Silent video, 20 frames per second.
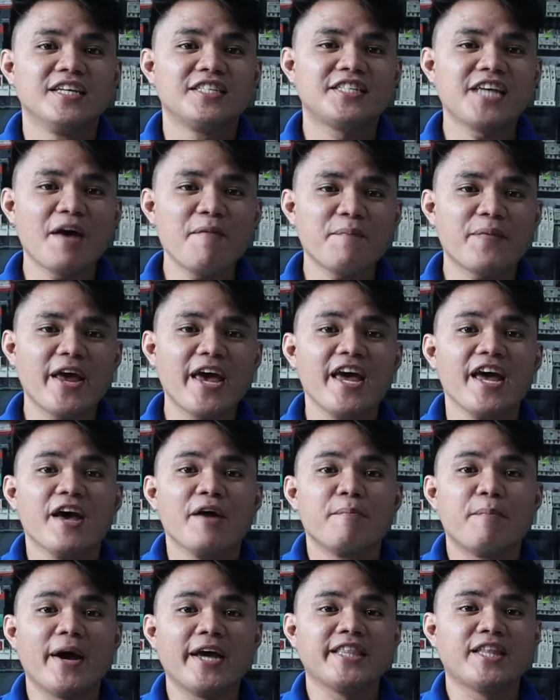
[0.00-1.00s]
Siyempre,
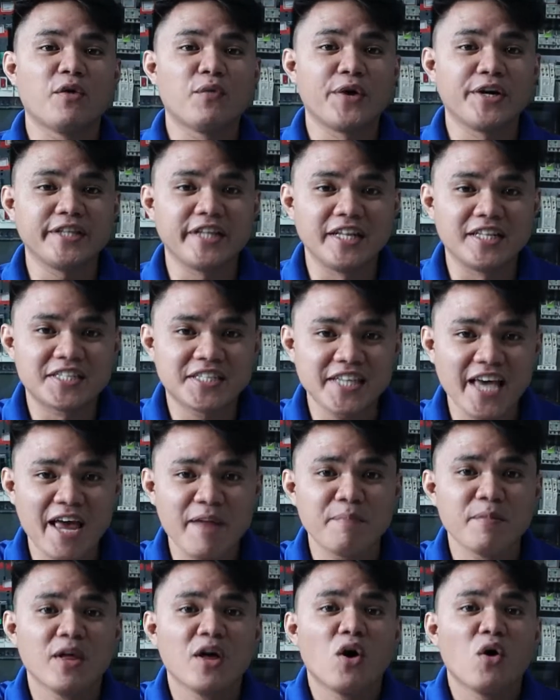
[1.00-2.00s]
by the word
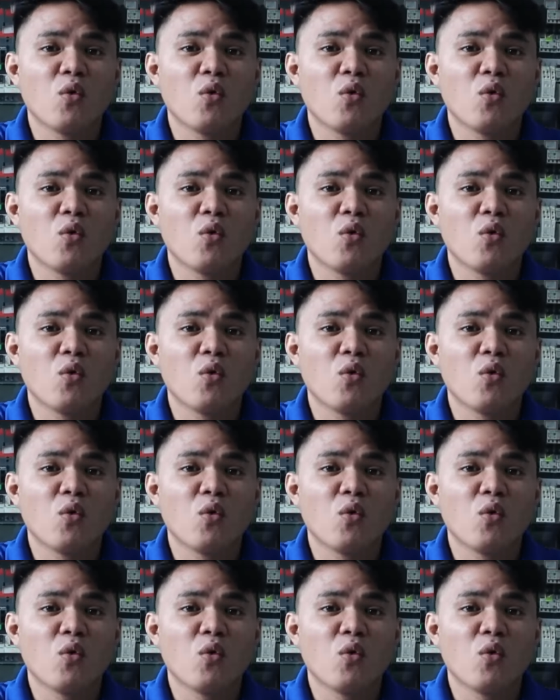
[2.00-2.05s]
itself,